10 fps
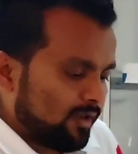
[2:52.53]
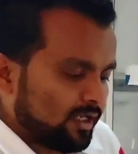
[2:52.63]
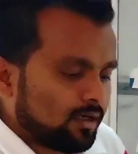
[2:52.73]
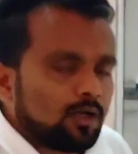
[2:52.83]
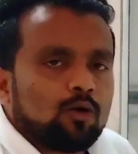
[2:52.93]
और
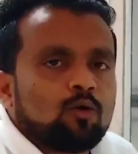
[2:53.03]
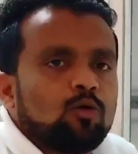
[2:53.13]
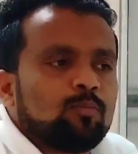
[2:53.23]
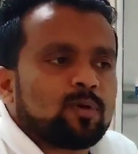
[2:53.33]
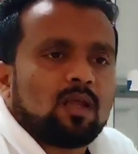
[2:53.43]
एक
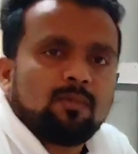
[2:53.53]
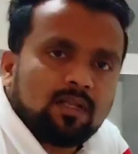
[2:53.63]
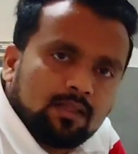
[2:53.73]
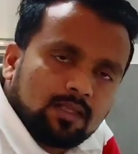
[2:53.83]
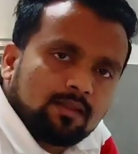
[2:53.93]
कंट्रोल
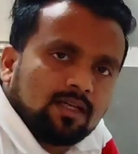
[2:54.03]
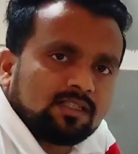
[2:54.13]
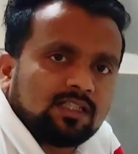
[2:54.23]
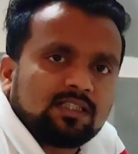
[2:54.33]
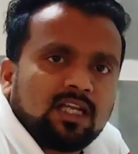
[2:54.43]
प्राइमर इसके
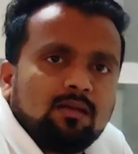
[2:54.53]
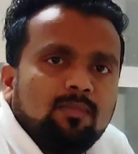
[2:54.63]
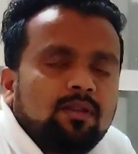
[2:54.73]
साथ आता है